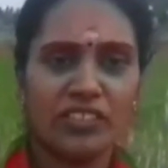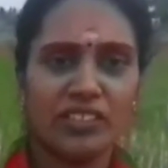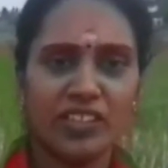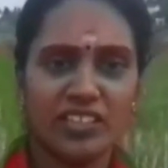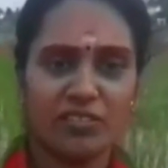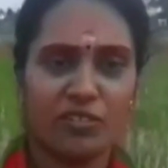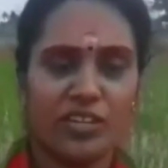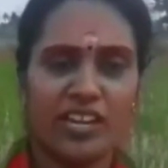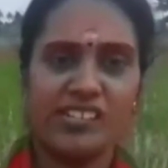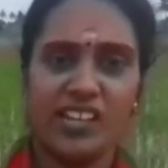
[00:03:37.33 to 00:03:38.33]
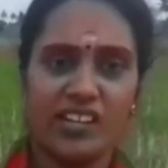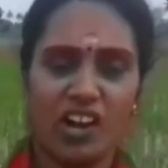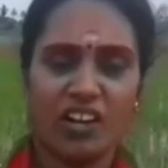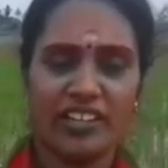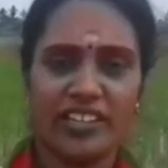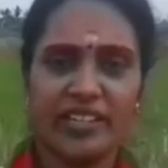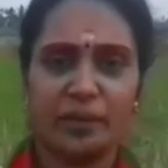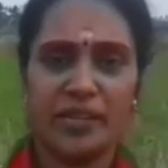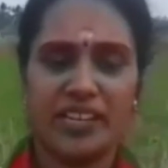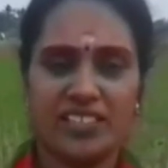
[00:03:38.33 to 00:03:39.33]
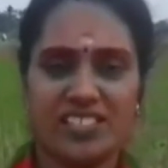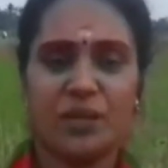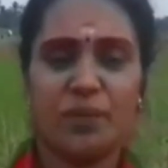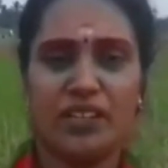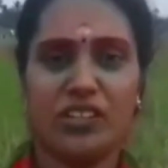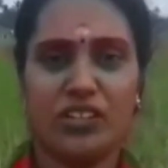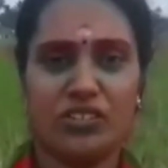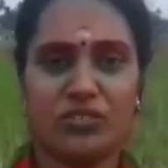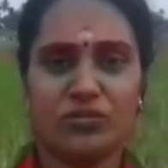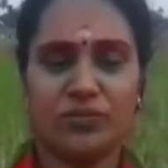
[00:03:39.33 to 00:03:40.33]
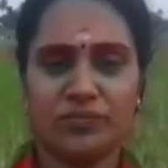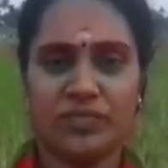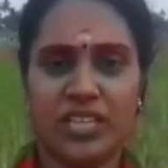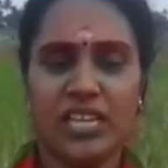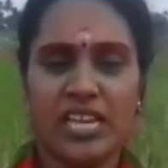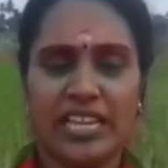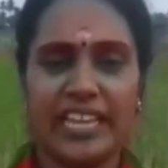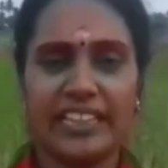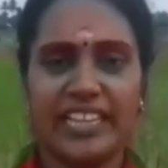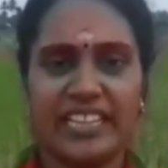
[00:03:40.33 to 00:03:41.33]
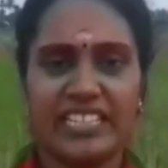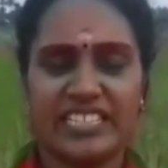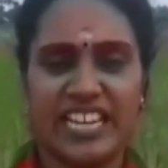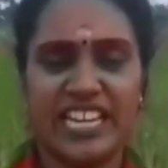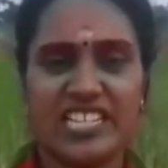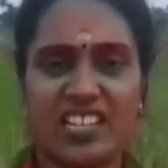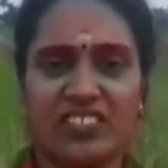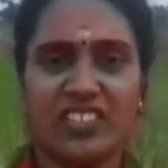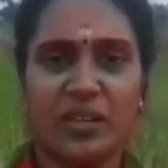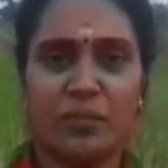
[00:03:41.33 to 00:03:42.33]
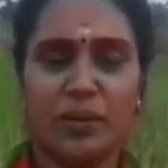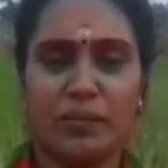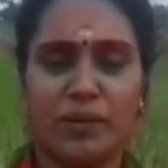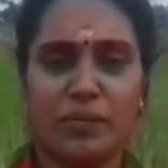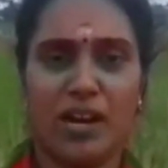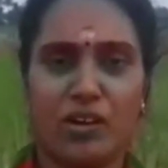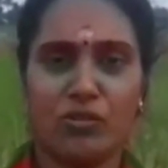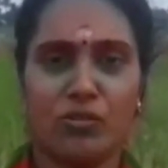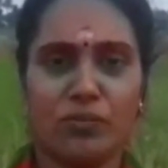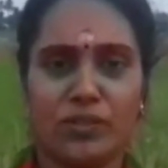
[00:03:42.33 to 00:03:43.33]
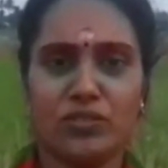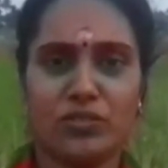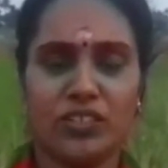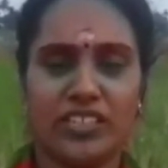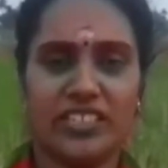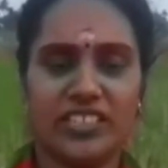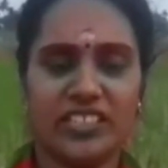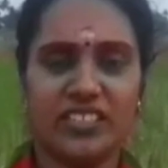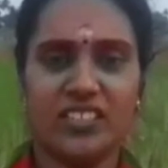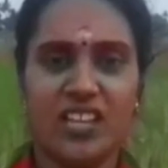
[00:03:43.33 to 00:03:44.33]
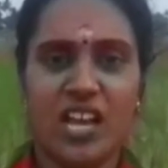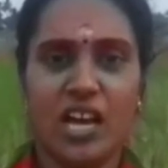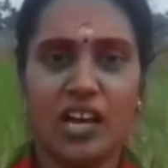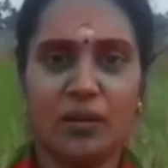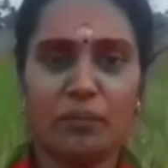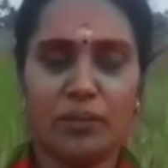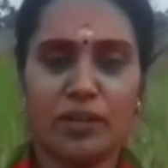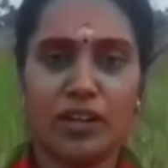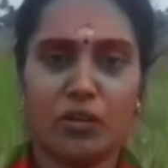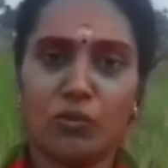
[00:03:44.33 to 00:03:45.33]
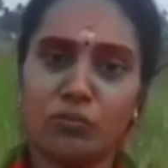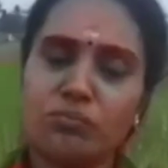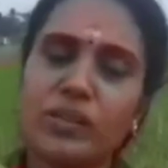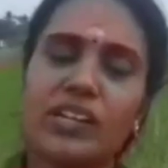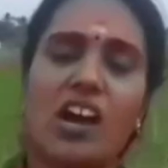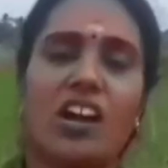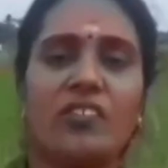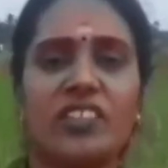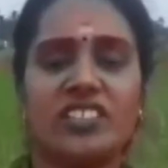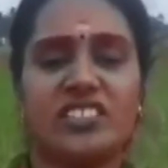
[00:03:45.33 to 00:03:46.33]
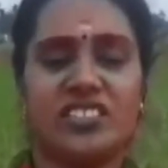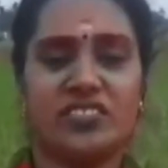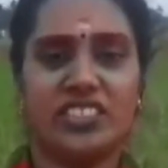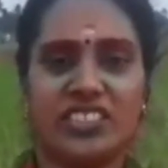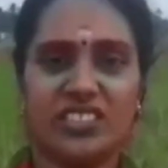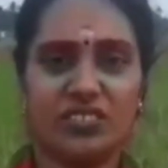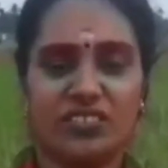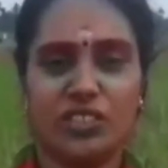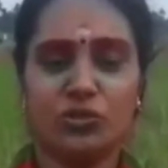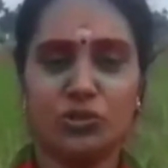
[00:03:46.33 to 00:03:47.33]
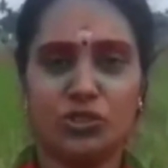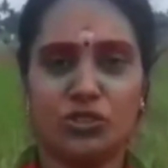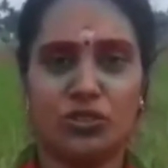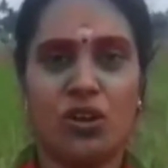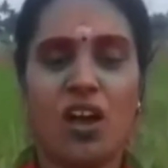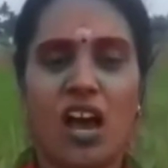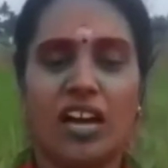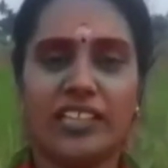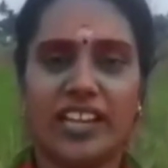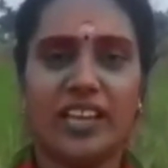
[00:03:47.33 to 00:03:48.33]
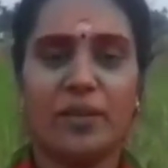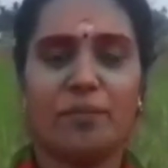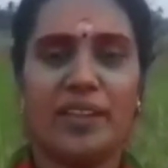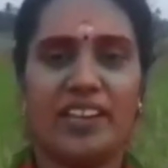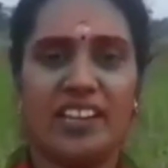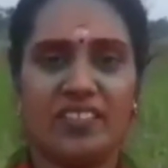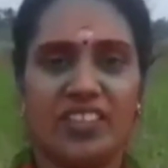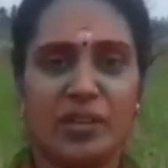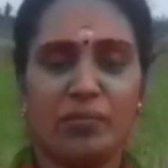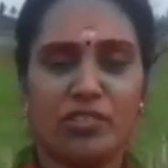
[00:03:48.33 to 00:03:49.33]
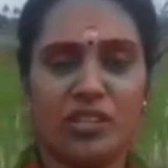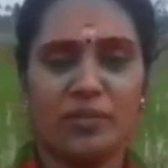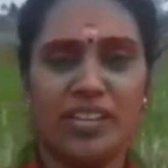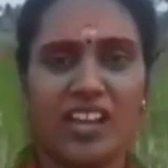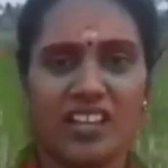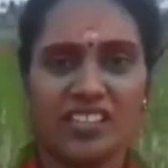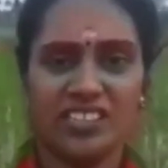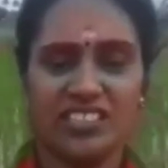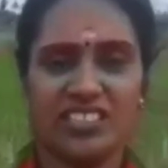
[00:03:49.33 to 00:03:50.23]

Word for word: எவ்வளோ பெட்ஸ் வேணாலும் நம்ம வளர்க்கலாம் ஆனால் வந்து அதை முறையை நம்ம வளர்க்கணும் நாயெல்லாம் வந்து குழந்த மாதிரிங்க எப்படி நம்ம குழந்தைய பார்ப்போம் ஒவ்வொரு தடவையும் எப்படி தடுப்பூசி போடுவோம்